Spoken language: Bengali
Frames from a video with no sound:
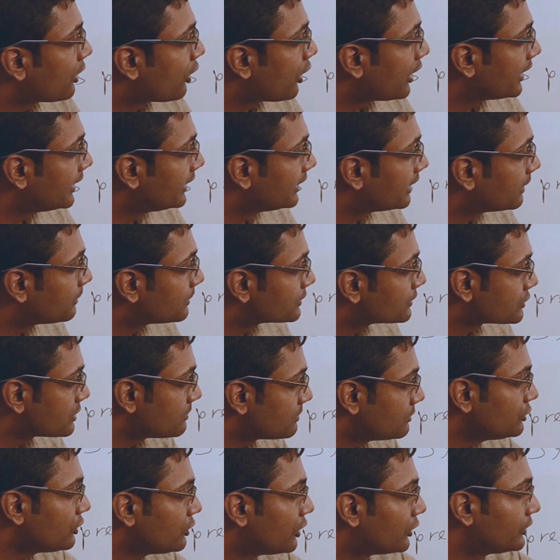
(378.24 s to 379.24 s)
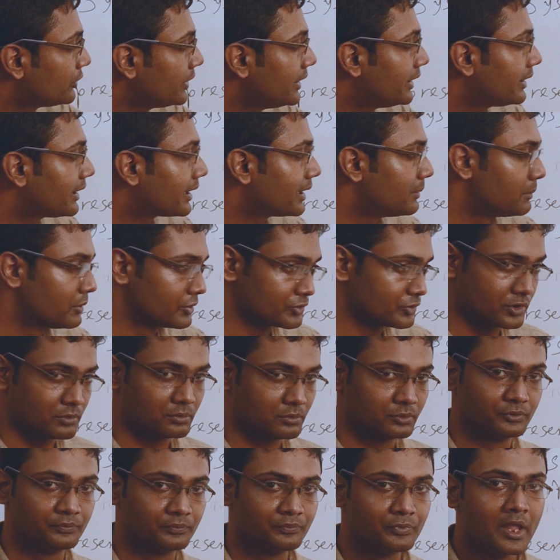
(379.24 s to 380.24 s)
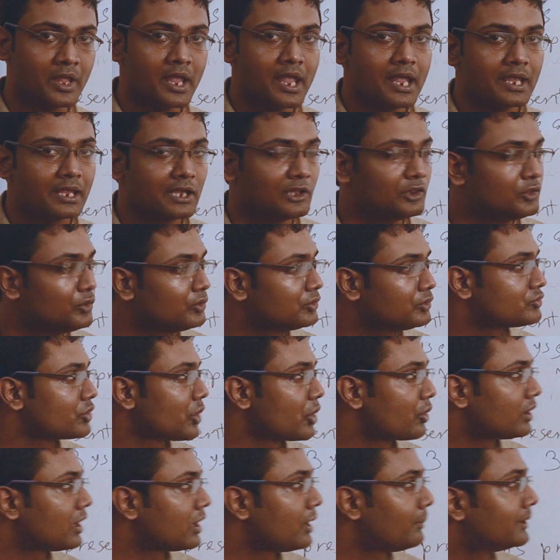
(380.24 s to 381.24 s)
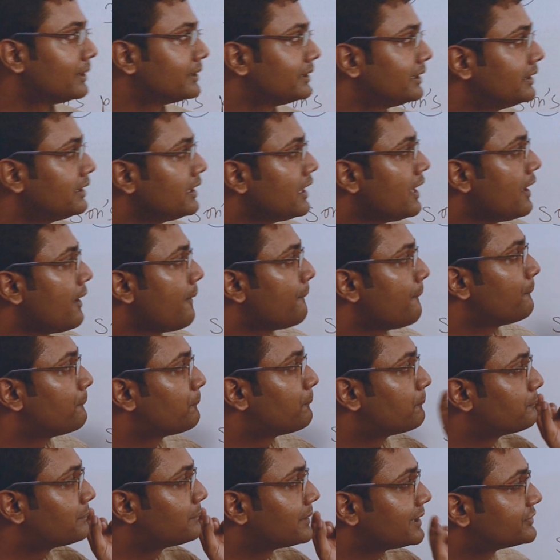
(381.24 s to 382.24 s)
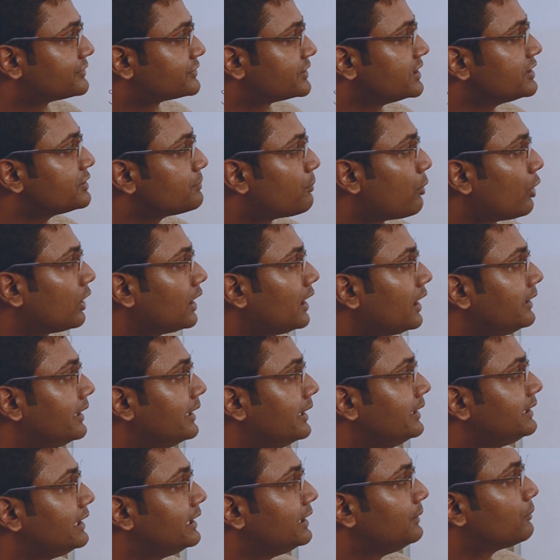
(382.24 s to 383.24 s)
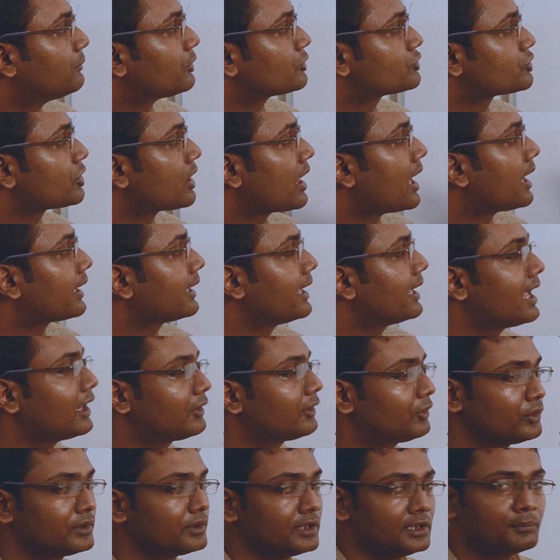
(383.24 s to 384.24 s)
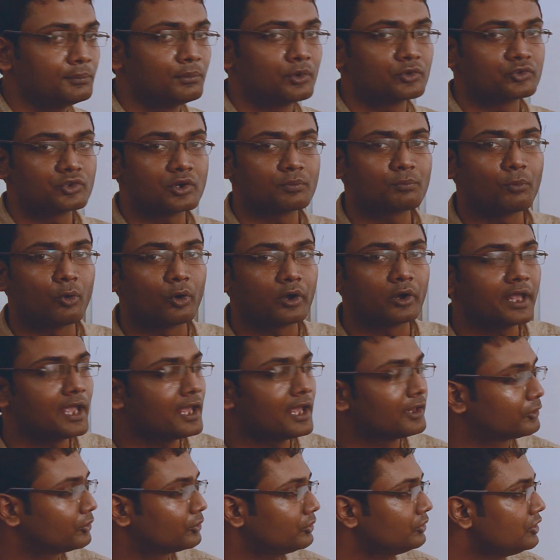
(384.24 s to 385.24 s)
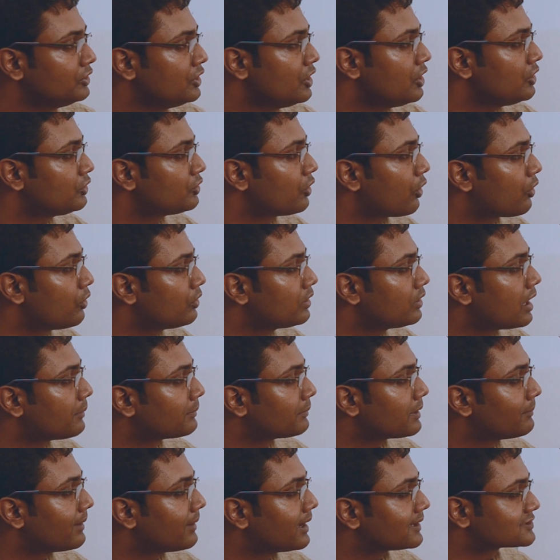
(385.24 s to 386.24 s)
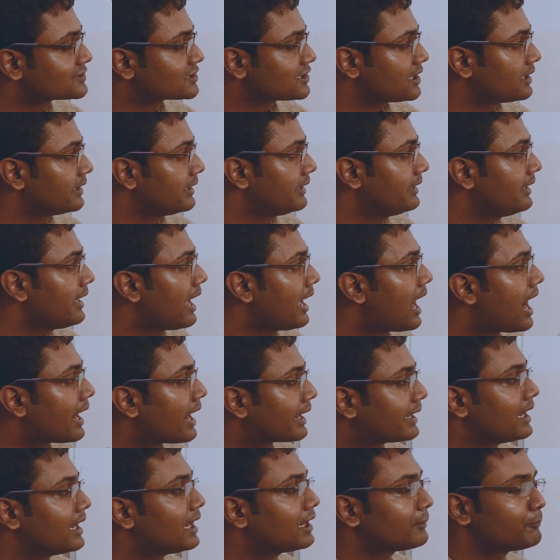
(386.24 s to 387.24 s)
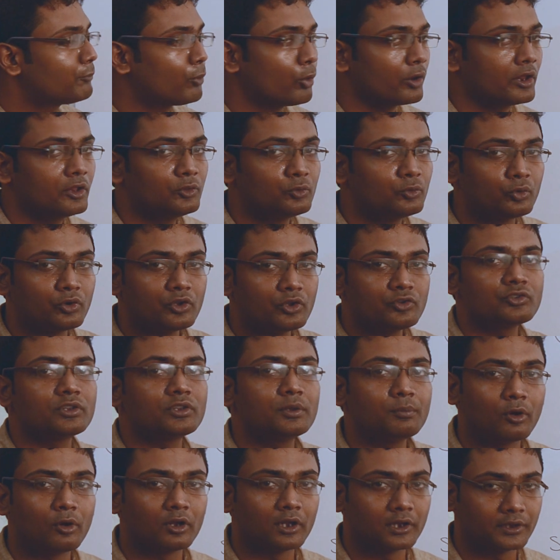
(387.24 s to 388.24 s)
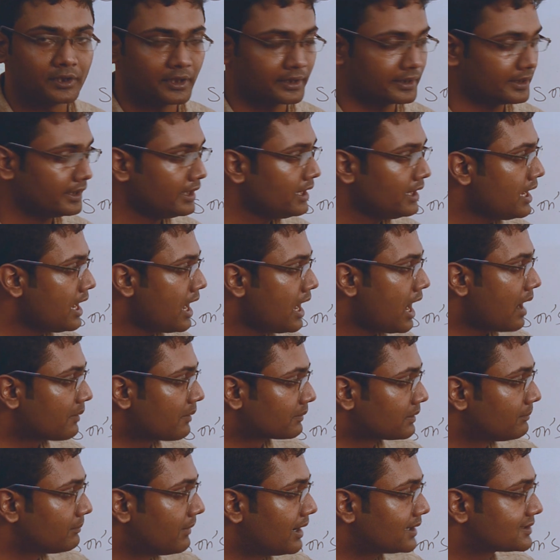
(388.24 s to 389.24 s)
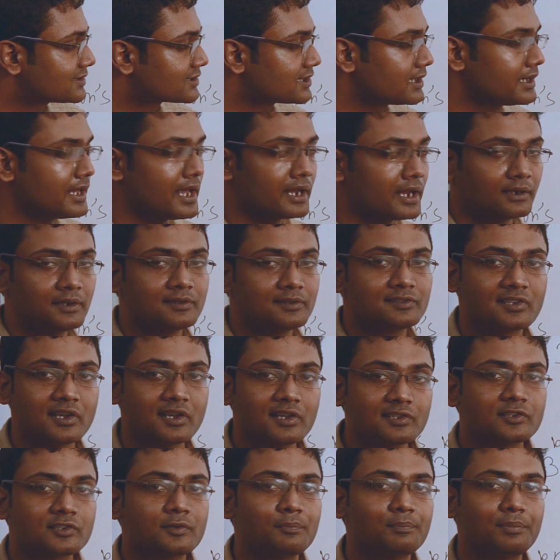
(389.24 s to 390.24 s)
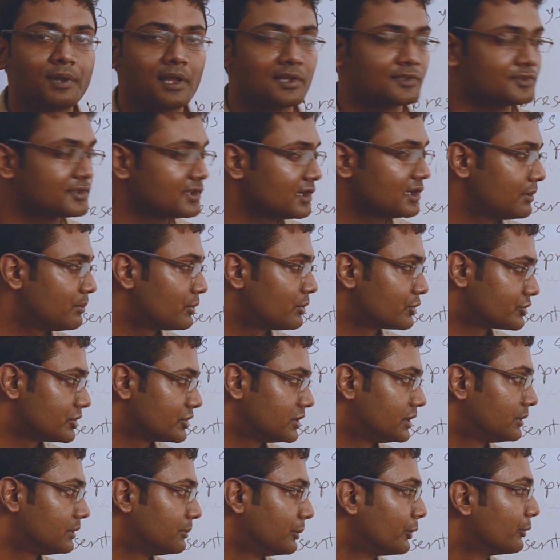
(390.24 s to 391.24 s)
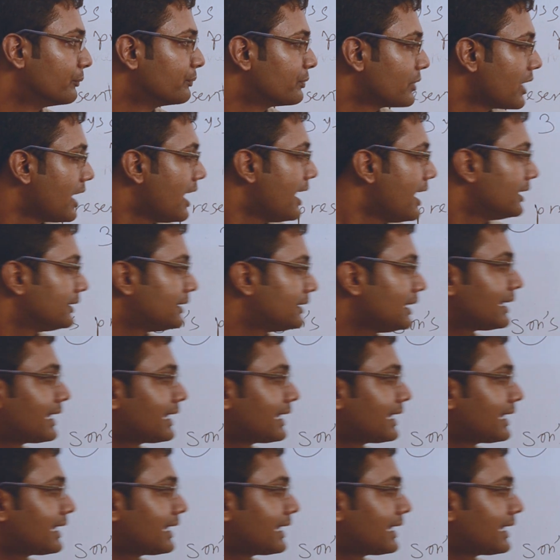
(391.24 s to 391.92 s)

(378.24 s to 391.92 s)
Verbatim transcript: হয় এটা বসাবো নয়তো এটাকে বসাবো কিন্তু যখন আমাদের প্রেজেন্ট বলা নেই তিন বছর আগে এত তিন বছর পরে এত তখন আমরা মাঝখানে আগে আর পরে দুটোই যদি বলা থাকে আমরা মাঝখানে একটা জাস্ট প্লাস চিহ্নে বসিয়ে দেবো তাহলে